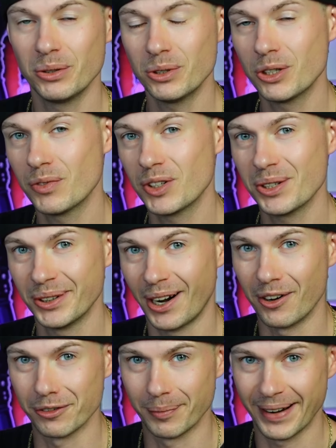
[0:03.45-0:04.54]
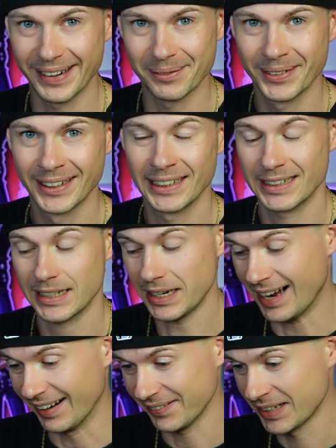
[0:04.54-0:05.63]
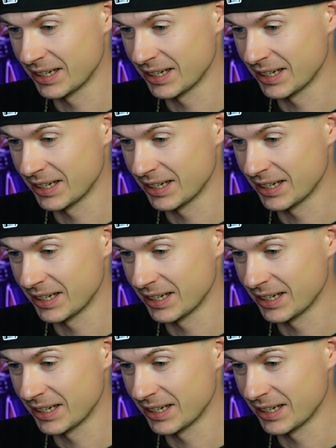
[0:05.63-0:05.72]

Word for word: YouTube-Video auf meinem Kanal.